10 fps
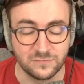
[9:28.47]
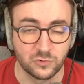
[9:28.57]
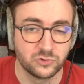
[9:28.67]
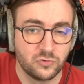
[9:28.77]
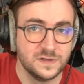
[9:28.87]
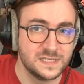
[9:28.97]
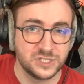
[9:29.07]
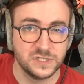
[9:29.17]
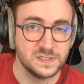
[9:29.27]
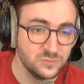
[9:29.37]
Et vous retrouvez ça
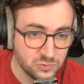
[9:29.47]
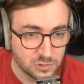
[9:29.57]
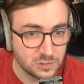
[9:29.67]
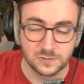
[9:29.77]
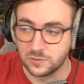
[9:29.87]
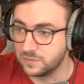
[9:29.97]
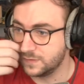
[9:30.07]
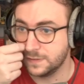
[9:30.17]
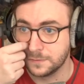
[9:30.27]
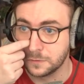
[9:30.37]
chez Zemmour, ce
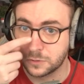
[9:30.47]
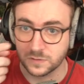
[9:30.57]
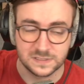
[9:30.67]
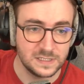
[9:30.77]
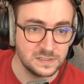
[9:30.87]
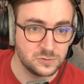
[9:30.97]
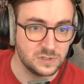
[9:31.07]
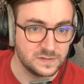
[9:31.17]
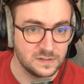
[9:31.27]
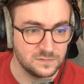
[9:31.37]
côté euh, candidat issu
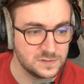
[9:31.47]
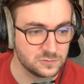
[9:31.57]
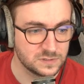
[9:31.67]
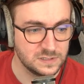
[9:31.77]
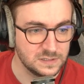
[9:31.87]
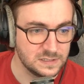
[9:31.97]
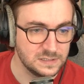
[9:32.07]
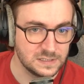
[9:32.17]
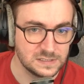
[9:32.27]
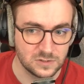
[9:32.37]
de la télévision qui,
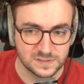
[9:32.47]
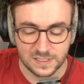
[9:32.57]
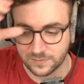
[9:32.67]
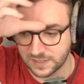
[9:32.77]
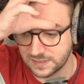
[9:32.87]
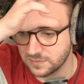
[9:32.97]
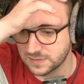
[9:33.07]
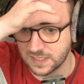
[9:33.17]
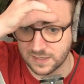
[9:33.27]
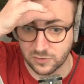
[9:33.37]
qui, se lance à la
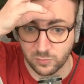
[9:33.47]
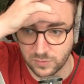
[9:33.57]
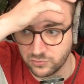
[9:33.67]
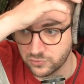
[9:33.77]
présidentielle quelques mois plus